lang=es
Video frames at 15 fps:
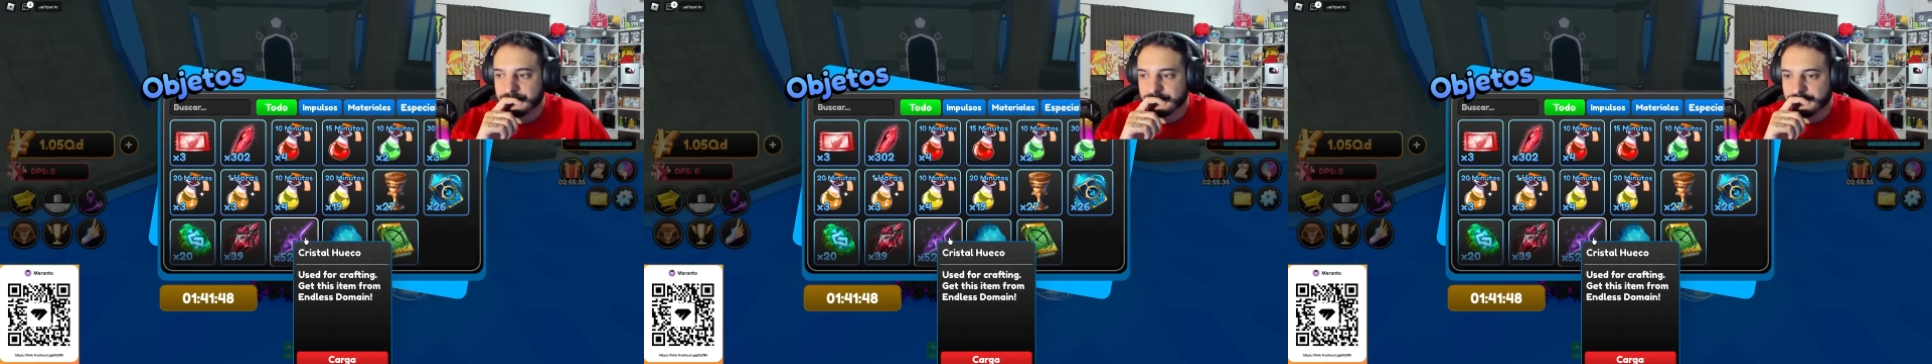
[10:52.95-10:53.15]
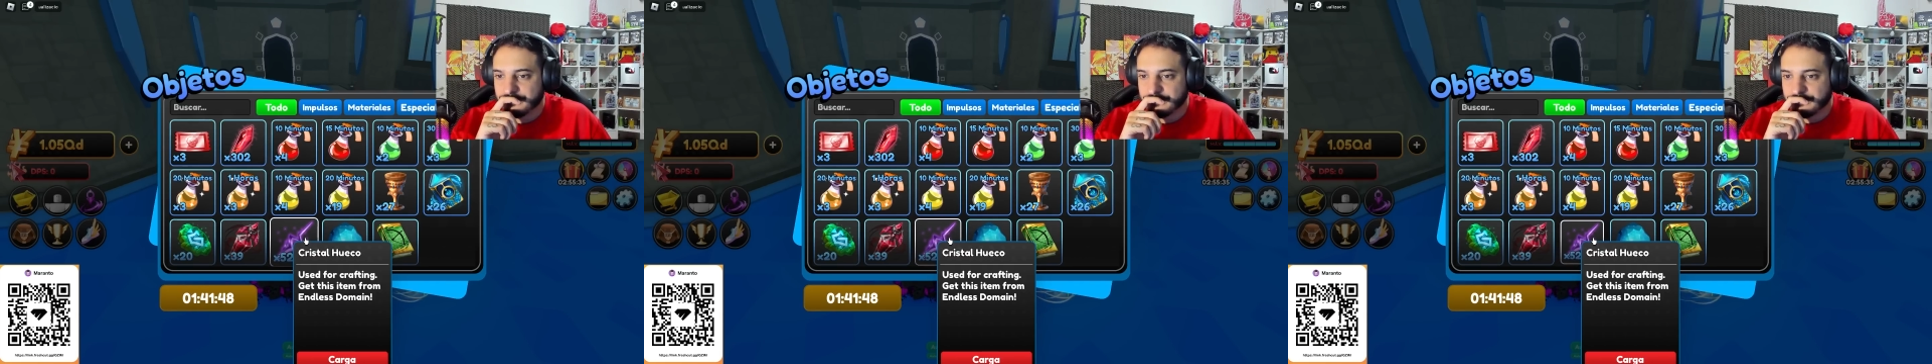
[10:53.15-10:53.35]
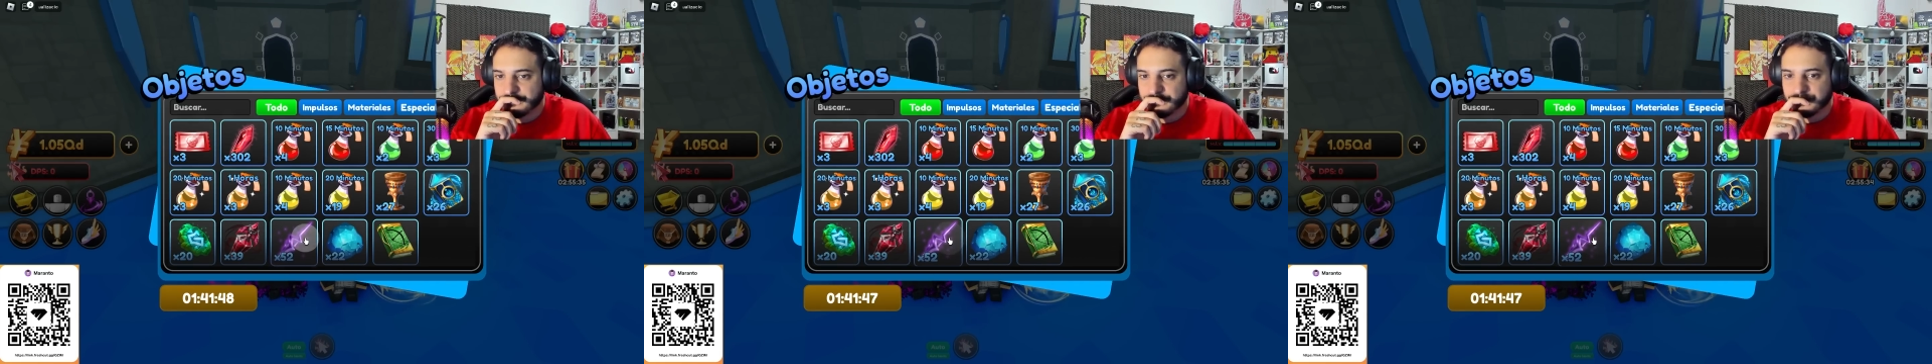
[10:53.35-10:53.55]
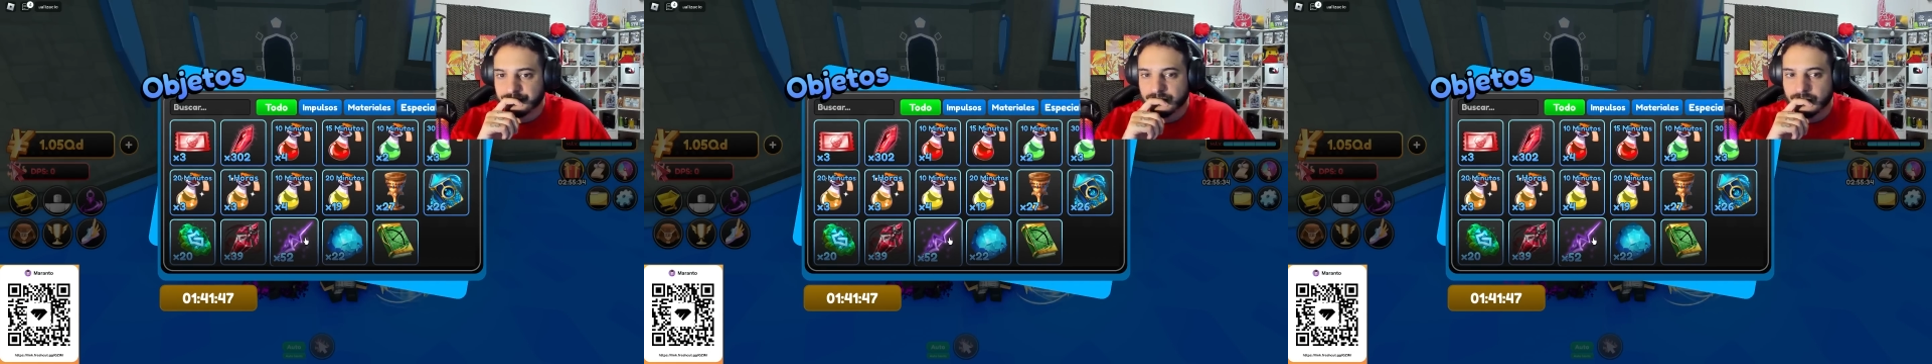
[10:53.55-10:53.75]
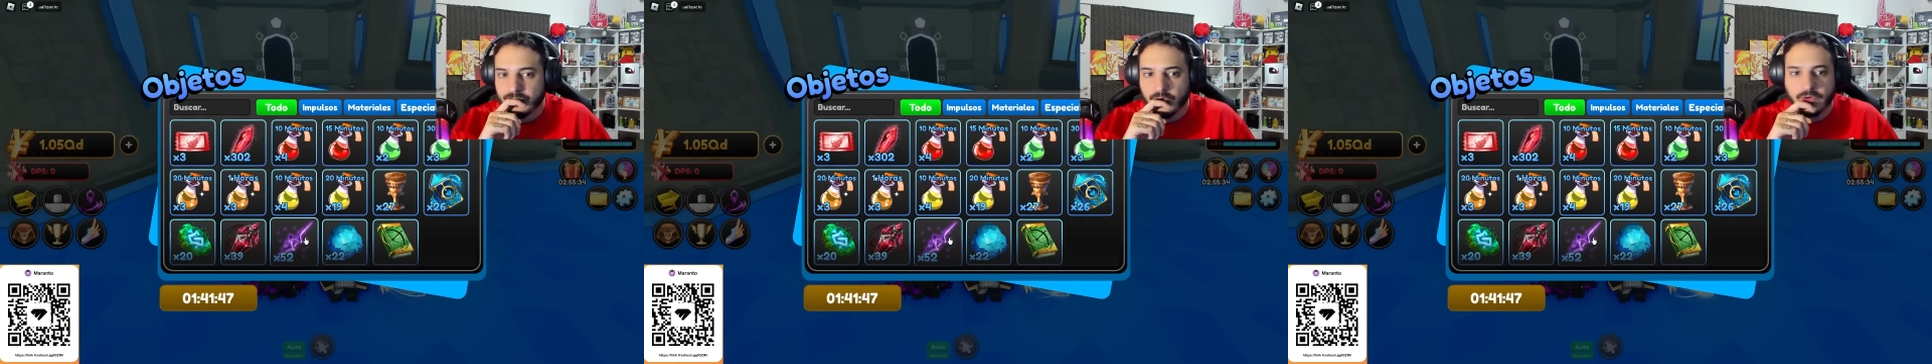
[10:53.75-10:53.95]
Sí, sí, sí.
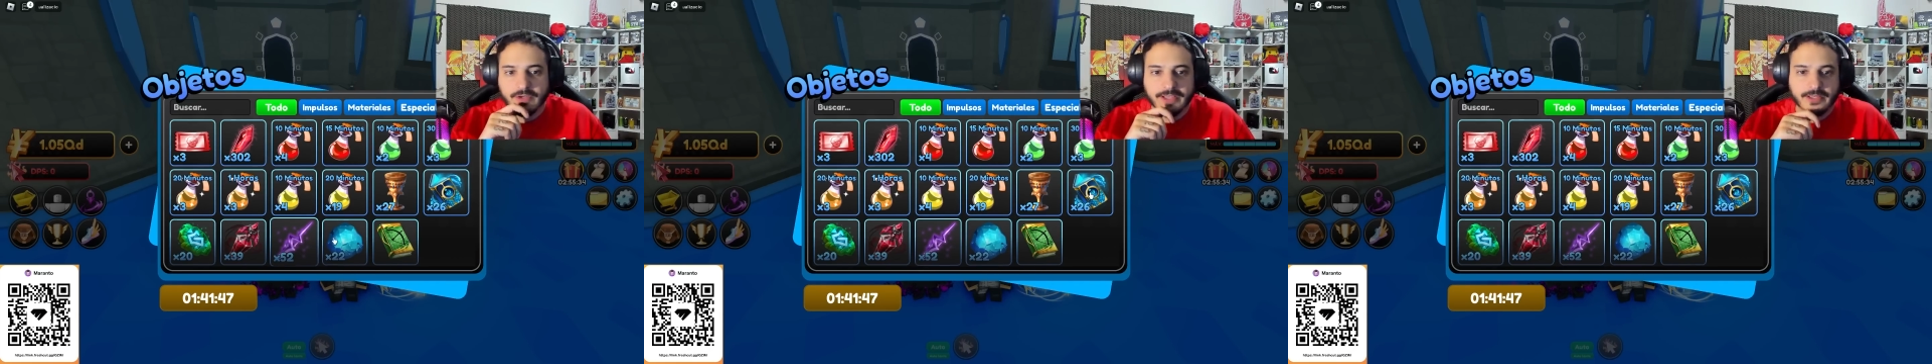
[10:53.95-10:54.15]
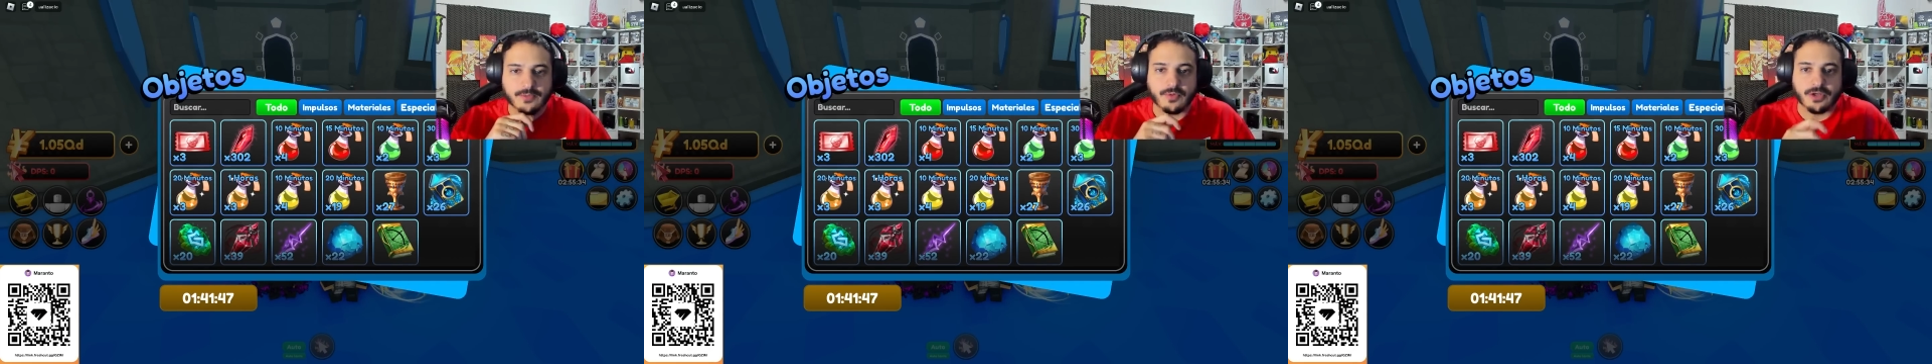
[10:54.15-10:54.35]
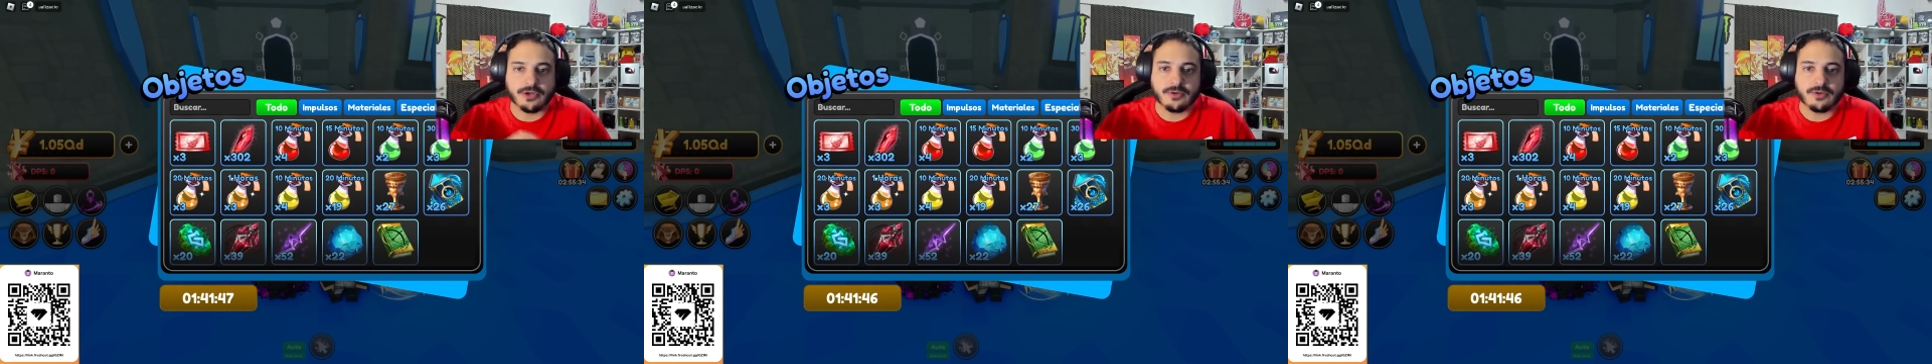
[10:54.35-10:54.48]
Ok, bueno.